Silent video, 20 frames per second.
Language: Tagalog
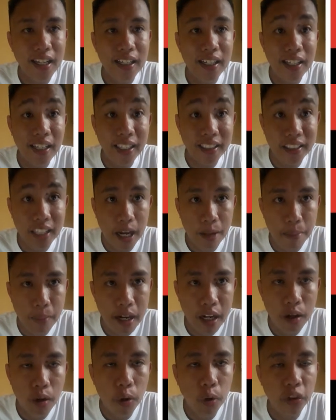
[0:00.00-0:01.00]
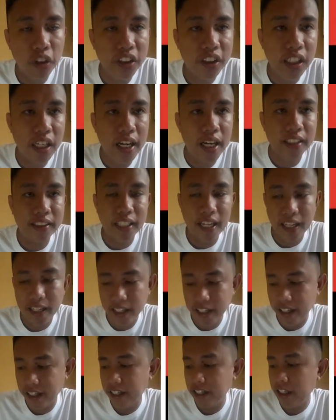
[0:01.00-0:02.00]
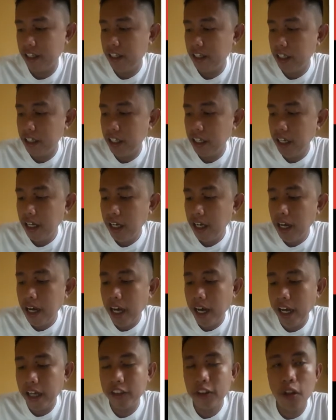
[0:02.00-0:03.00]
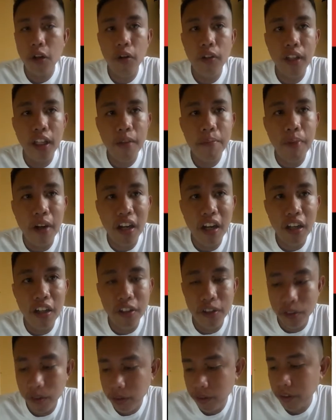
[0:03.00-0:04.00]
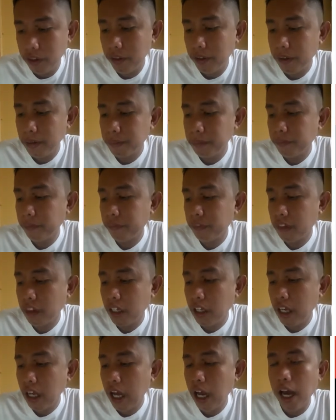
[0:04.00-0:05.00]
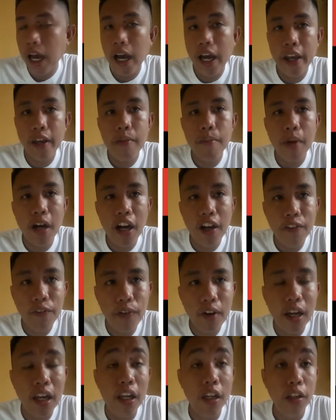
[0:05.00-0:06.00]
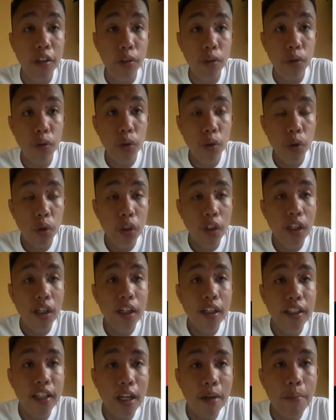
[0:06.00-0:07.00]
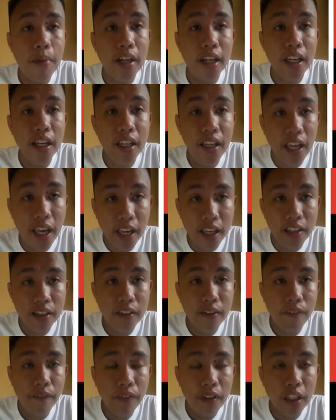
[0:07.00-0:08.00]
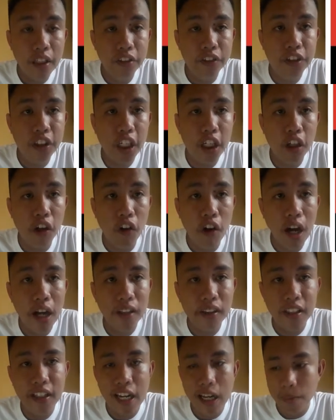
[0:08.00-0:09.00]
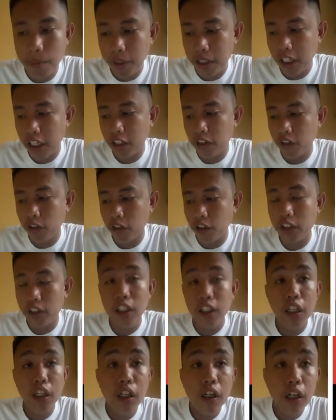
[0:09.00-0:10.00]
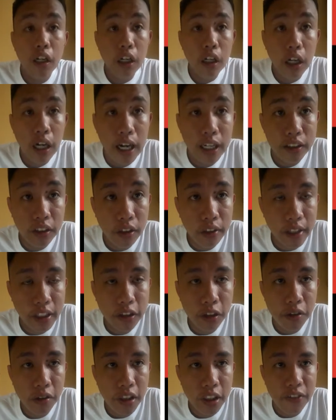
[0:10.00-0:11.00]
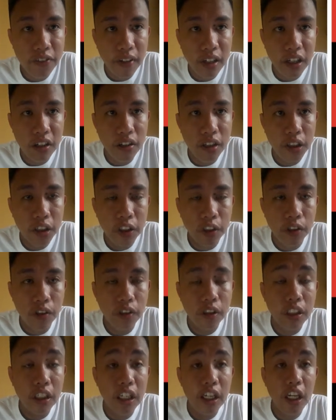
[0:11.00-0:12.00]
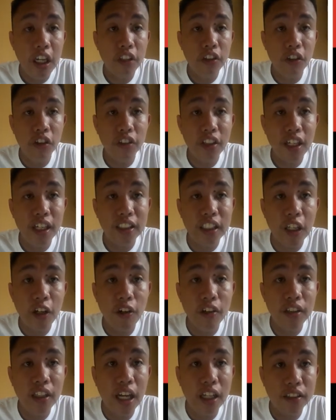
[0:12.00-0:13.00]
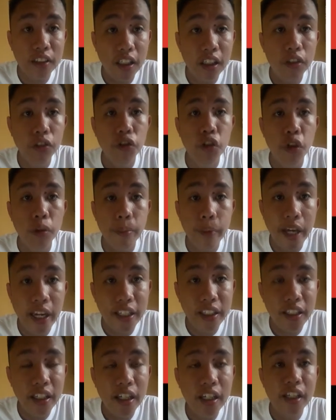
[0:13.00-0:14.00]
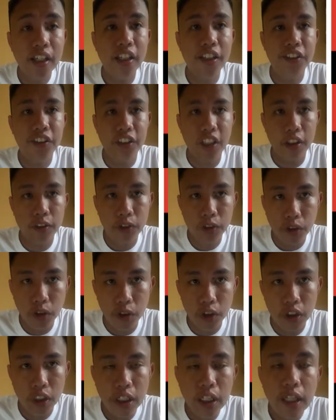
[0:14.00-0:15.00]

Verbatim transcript: kasama o hindi sila kasali. Ang excluded value ay yung mga value na magiging zero ang denominator. At ni excluded value na to, ito ang tinatawag nating domain restriction.